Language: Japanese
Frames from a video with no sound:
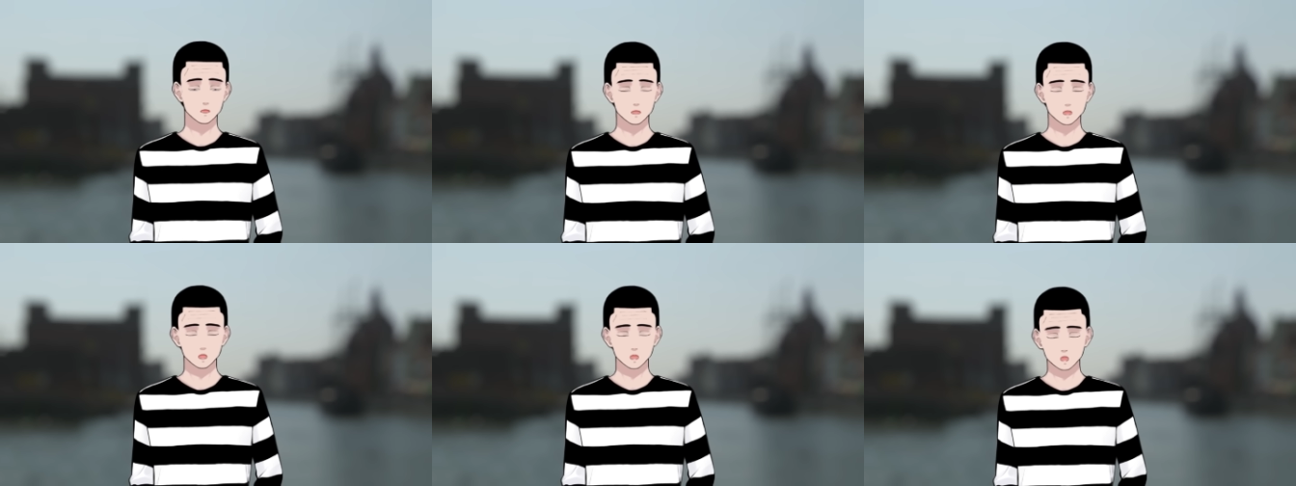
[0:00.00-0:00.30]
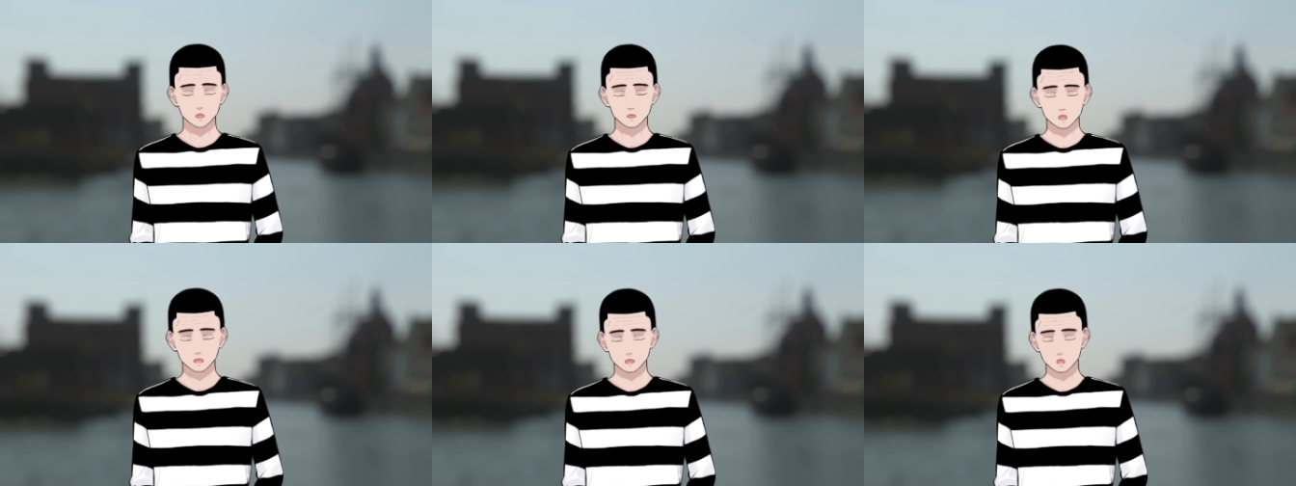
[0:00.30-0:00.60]
だ
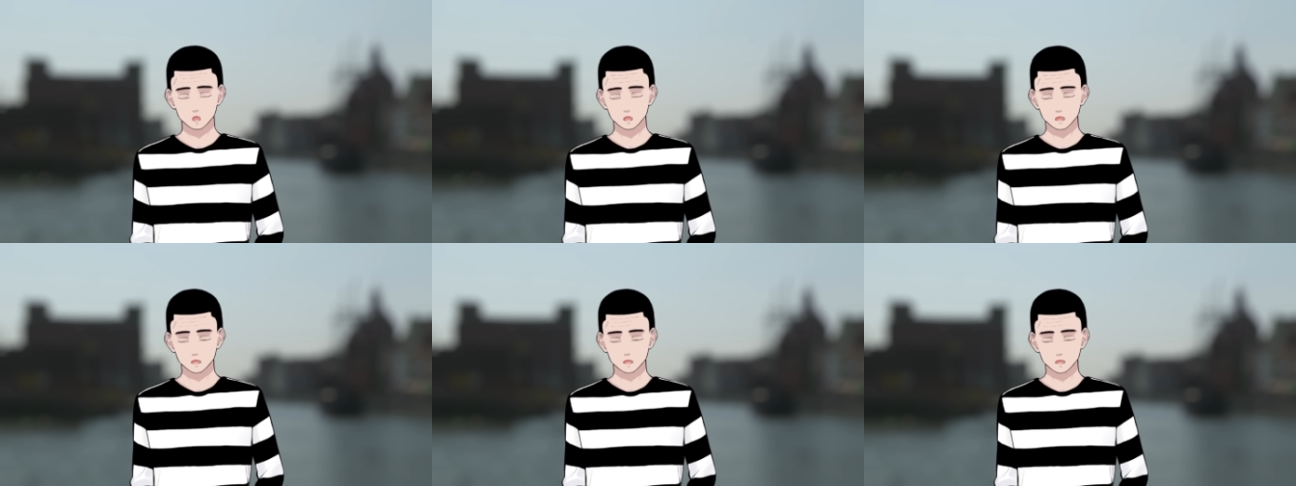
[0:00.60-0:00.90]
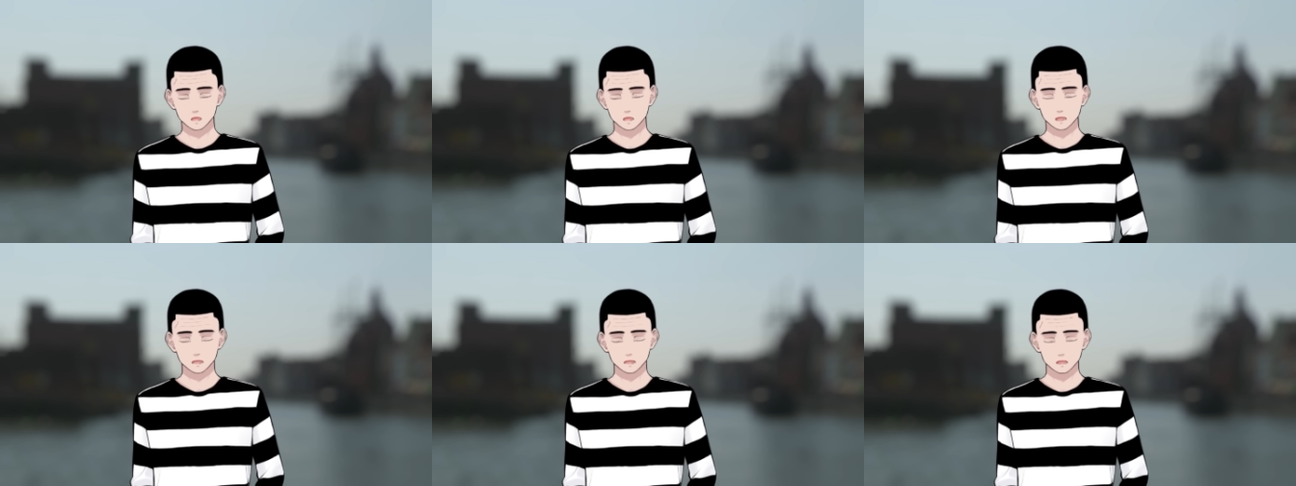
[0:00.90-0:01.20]
からっていい
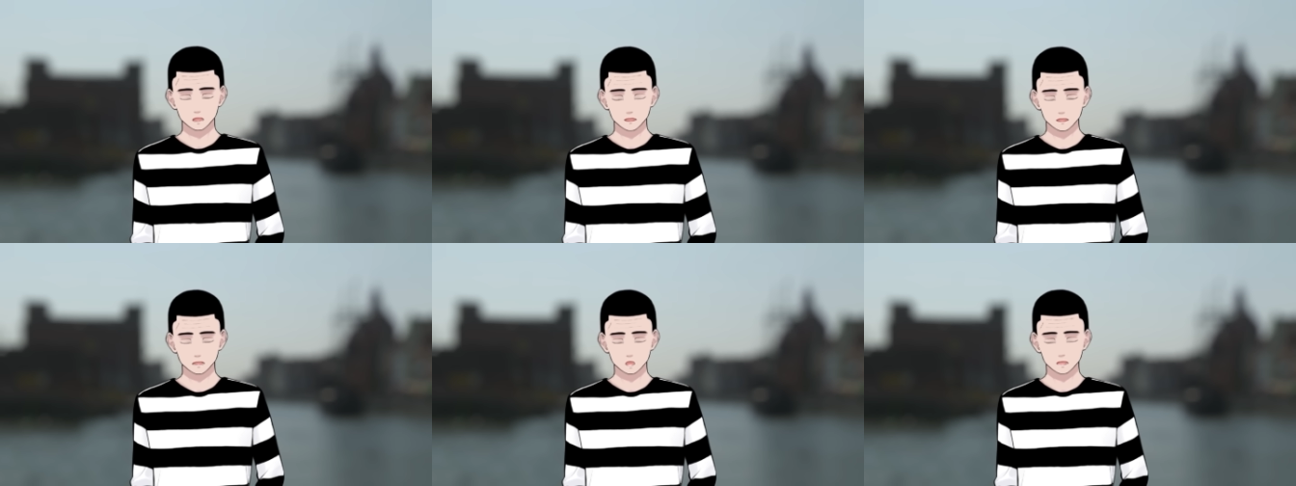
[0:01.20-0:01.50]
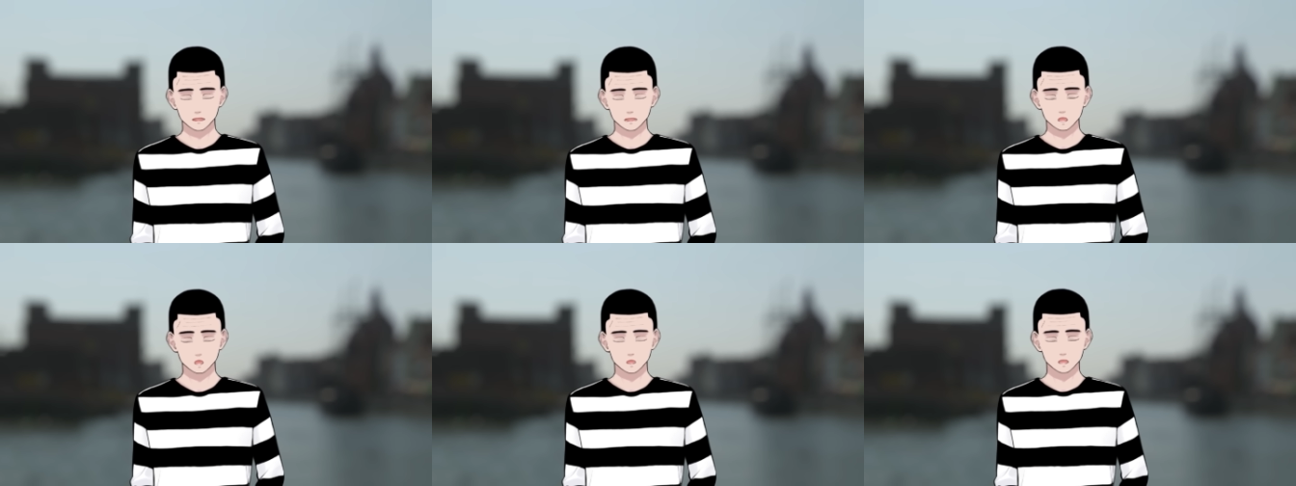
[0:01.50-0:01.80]
よって
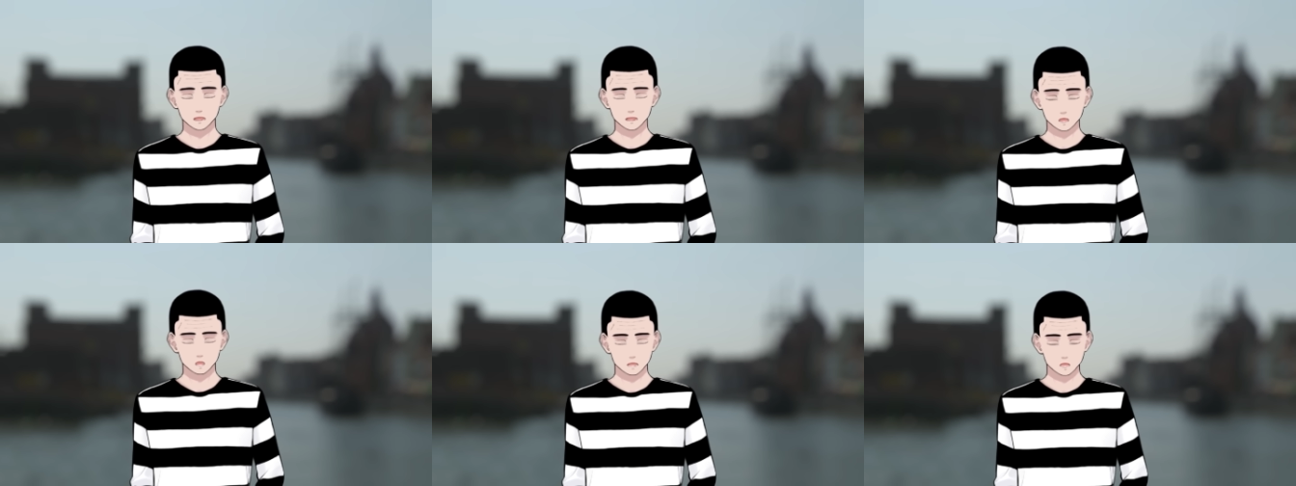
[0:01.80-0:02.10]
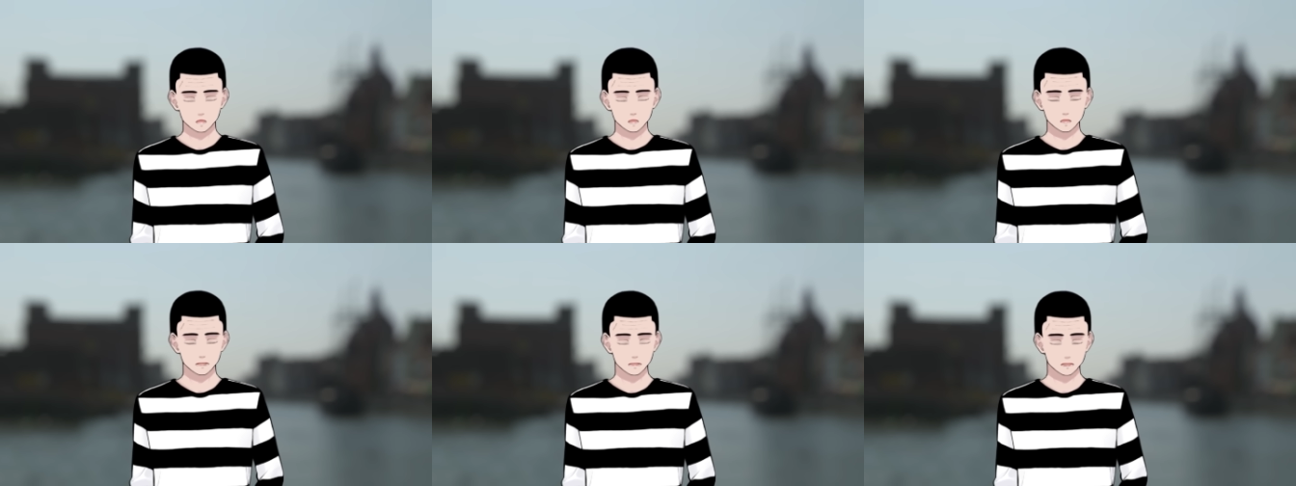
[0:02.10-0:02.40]
話じゃないん
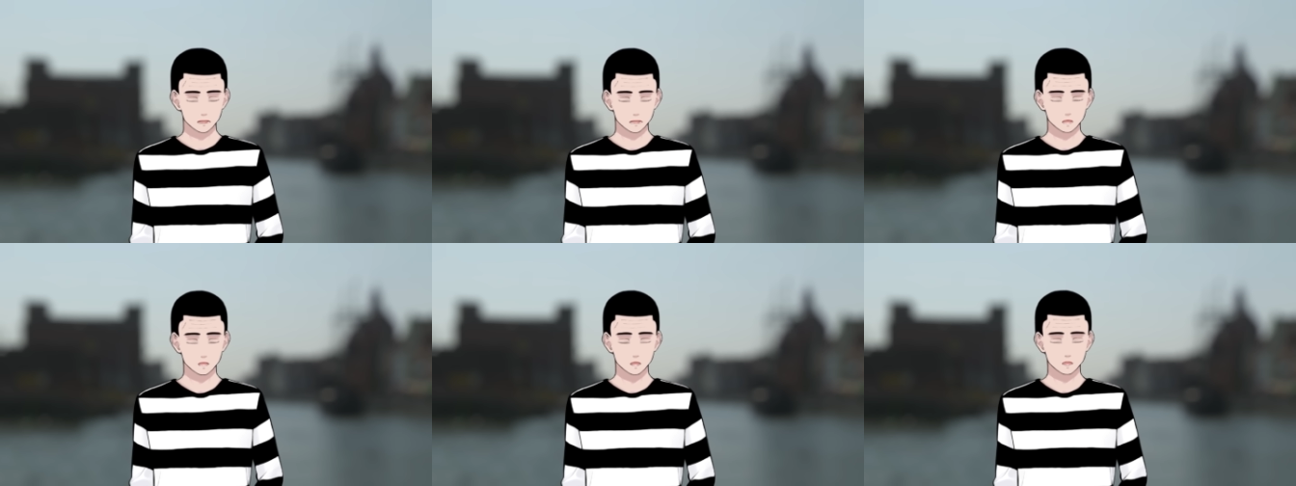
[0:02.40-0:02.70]
ですよ。